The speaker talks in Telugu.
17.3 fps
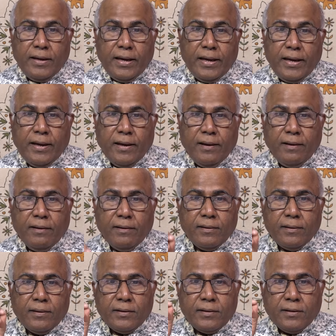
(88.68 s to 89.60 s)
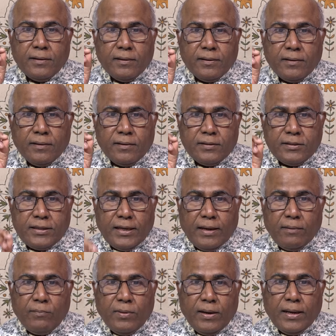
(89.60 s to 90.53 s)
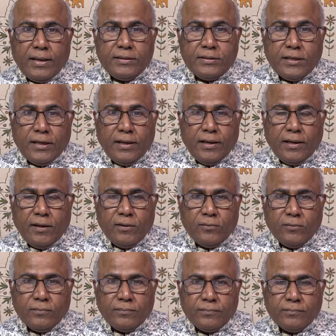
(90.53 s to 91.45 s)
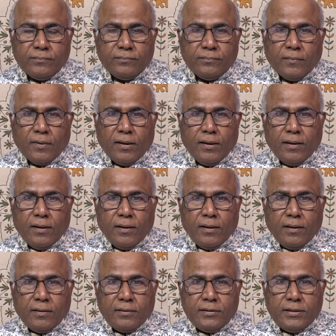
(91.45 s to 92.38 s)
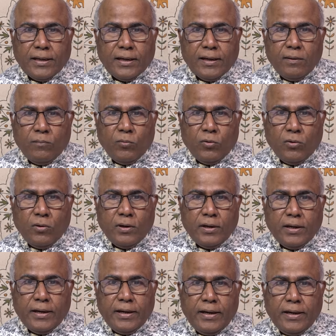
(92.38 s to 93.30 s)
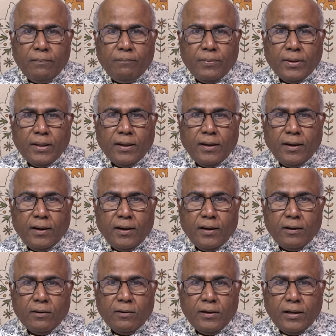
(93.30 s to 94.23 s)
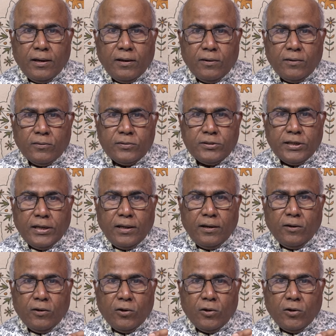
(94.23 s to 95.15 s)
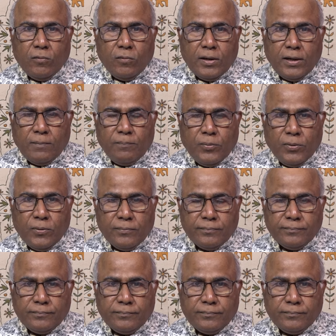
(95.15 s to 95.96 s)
ఏ షర్మిల చెల్లెలు జగన్మోహన్ రెడ్డి పదహారు నెలలు జైలులో ఉన్నప్పుడు